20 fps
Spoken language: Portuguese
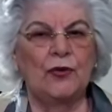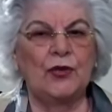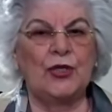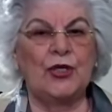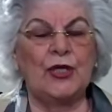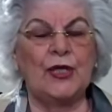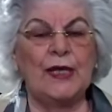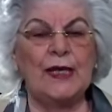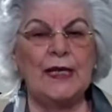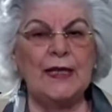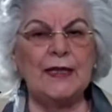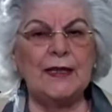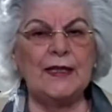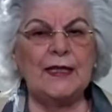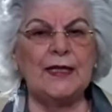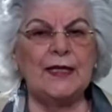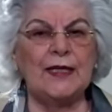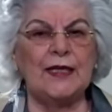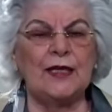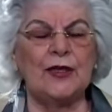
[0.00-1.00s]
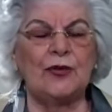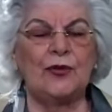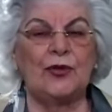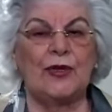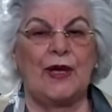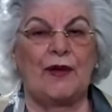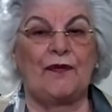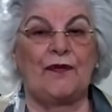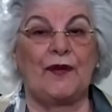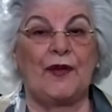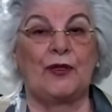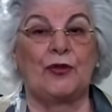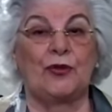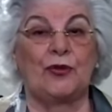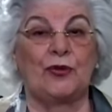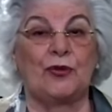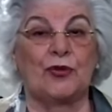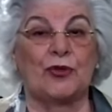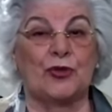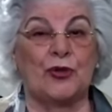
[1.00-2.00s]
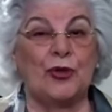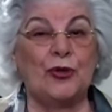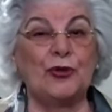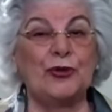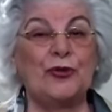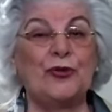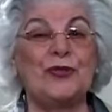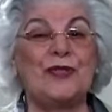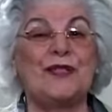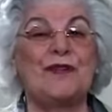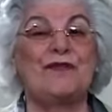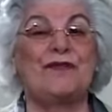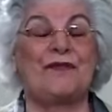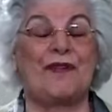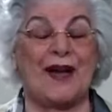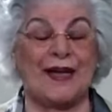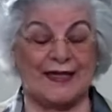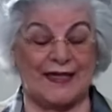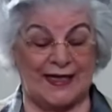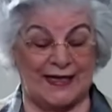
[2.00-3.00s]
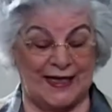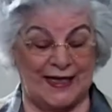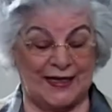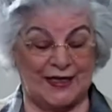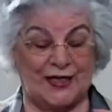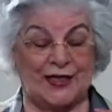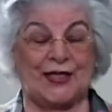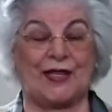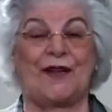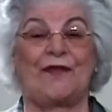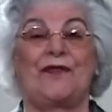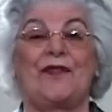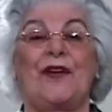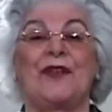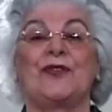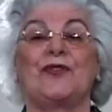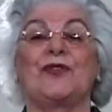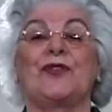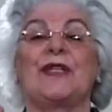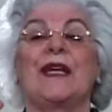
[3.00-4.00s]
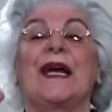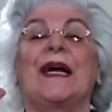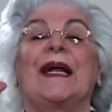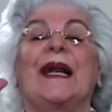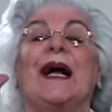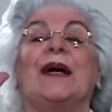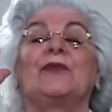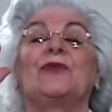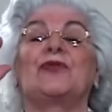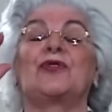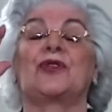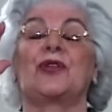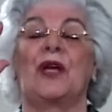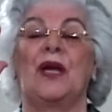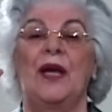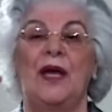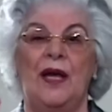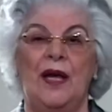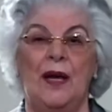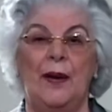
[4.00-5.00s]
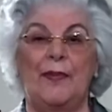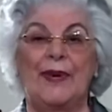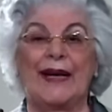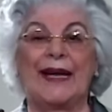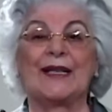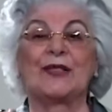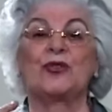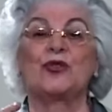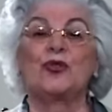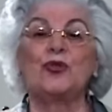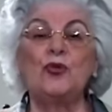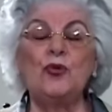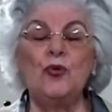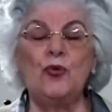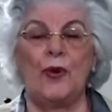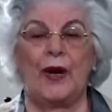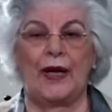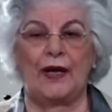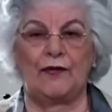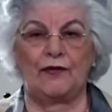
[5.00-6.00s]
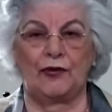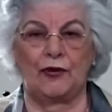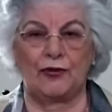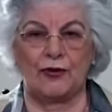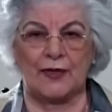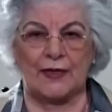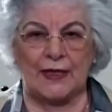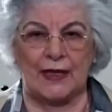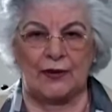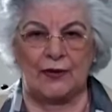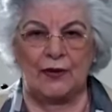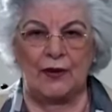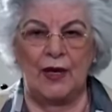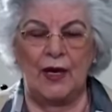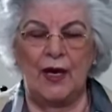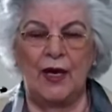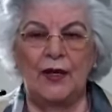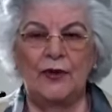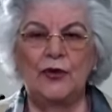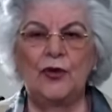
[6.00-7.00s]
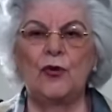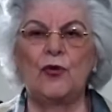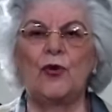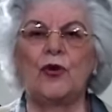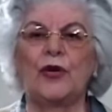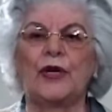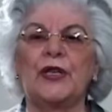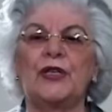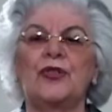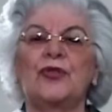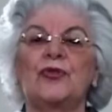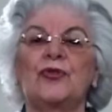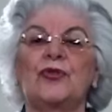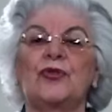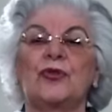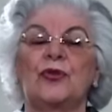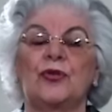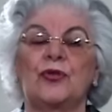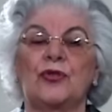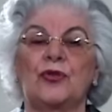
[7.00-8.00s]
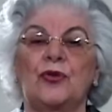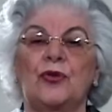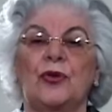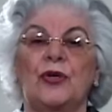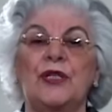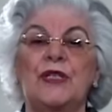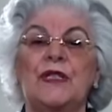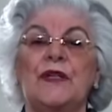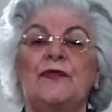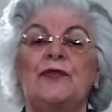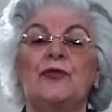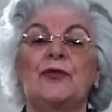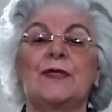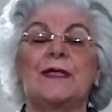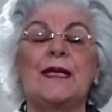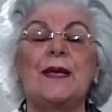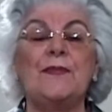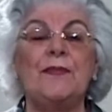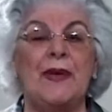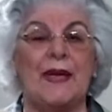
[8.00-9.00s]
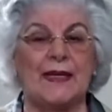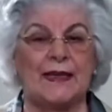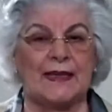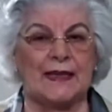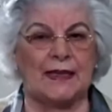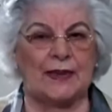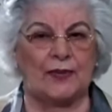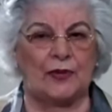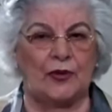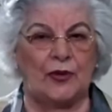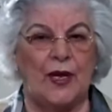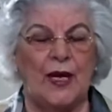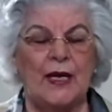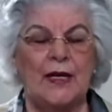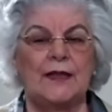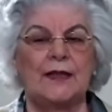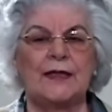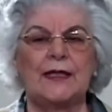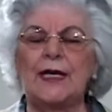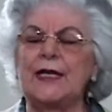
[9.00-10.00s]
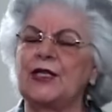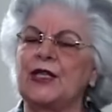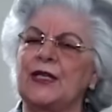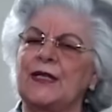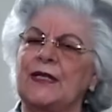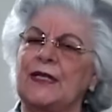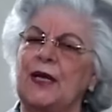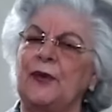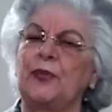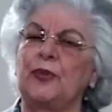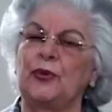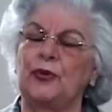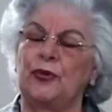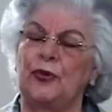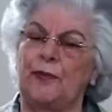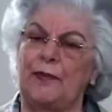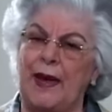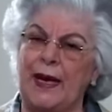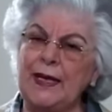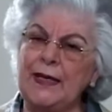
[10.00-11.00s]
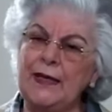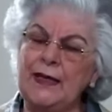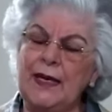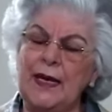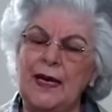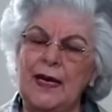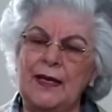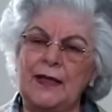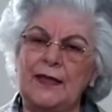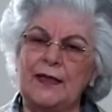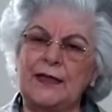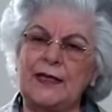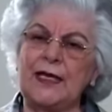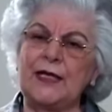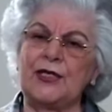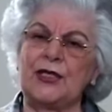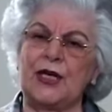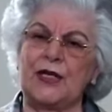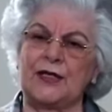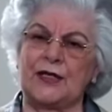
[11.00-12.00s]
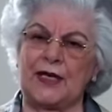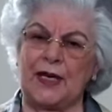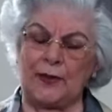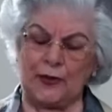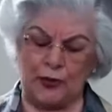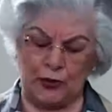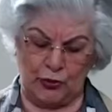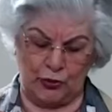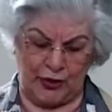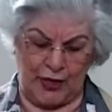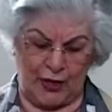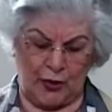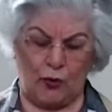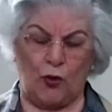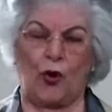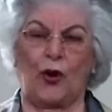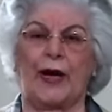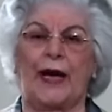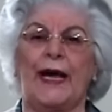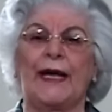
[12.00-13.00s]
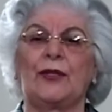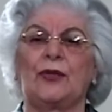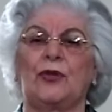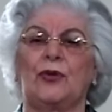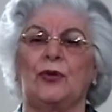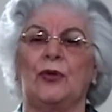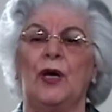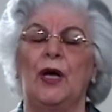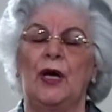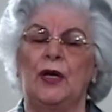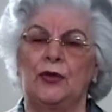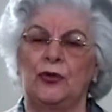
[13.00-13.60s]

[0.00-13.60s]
Utilize-se do defeito dos outros e faça desses defeitos os degraus para a sua evolução. Não corrija os outros, corrija você mesmo. Seja exemplo do bem Seja exemplo do que é correto,